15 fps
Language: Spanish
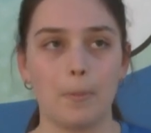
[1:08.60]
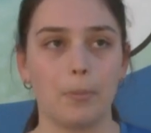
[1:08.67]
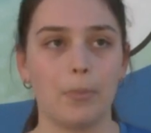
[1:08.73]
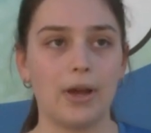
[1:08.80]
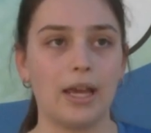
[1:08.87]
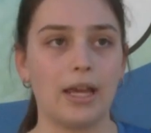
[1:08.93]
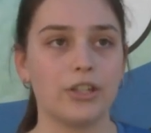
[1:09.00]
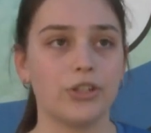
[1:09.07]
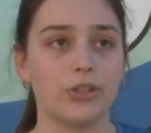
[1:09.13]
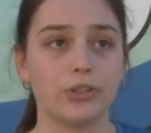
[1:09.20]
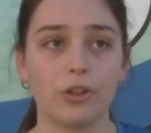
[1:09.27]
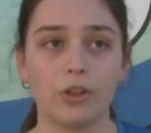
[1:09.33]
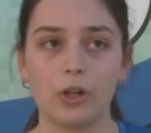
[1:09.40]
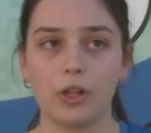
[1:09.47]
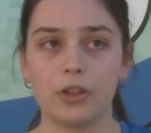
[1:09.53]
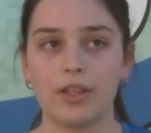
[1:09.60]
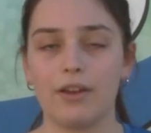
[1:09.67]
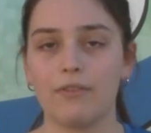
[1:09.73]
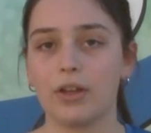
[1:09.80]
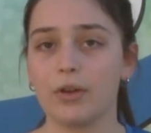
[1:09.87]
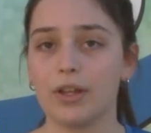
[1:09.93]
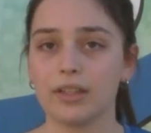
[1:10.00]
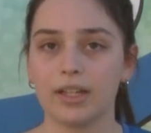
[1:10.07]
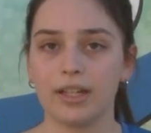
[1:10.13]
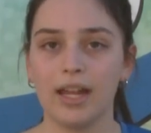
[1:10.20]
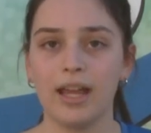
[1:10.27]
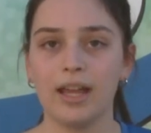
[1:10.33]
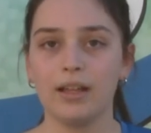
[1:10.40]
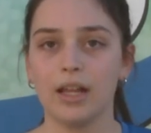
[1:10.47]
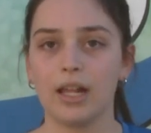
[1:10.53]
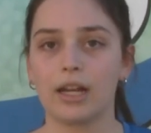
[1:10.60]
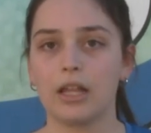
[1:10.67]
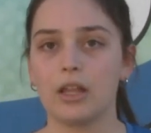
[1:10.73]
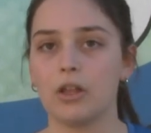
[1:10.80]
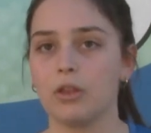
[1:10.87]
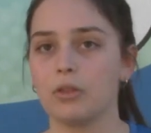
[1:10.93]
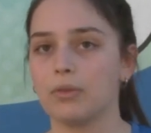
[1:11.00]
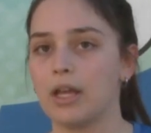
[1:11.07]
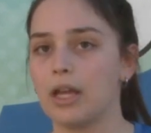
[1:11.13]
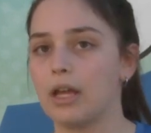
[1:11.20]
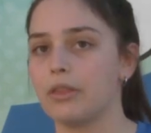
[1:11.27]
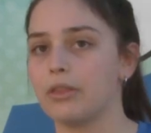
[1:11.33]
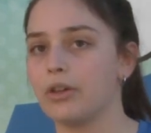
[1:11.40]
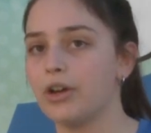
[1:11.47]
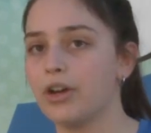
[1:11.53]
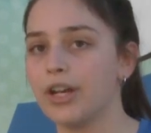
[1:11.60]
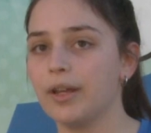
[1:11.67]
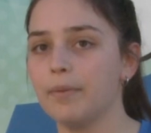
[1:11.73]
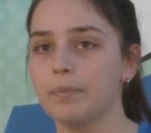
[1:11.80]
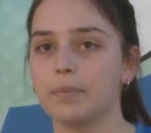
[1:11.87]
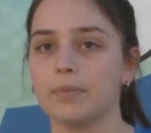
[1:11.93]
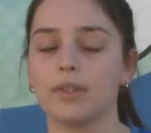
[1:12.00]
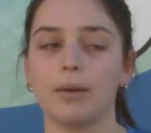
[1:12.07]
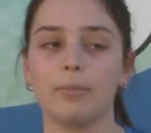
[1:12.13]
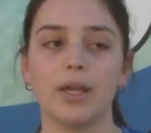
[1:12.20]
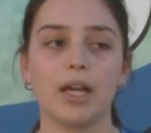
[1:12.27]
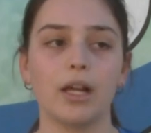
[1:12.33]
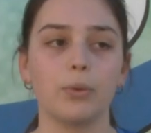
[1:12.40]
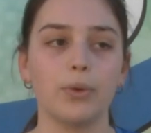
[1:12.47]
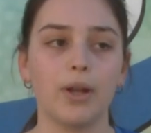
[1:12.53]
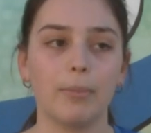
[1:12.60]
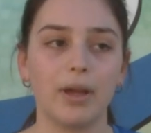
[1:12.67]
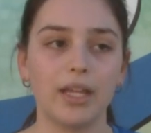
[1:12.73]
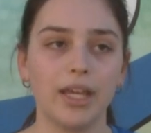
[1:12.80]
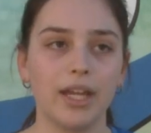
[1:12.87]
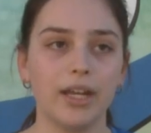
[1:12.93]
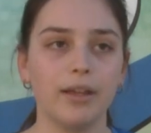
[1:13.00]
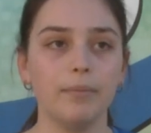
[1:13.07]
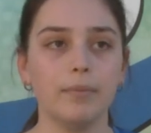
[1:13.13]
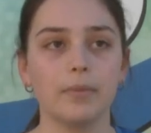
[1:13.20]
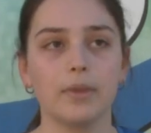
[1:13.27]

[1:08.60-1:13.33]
Pues yo todos los días vengo a entrenar, alrededor de unas dos horas, también algunas mañanas.